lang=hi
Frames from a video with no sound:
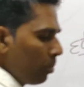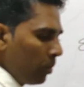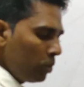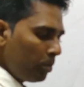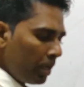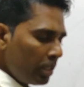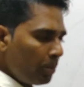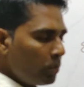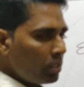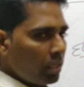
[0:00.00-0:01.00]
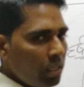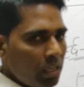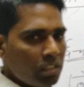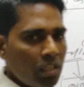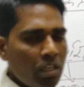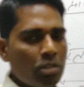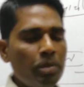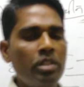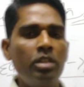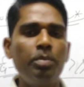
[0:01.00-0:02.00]
बहुत बार ये पूछा गया राजा
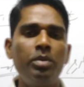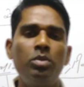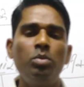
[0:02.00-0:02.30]
हर्षवर्धन ने अपनी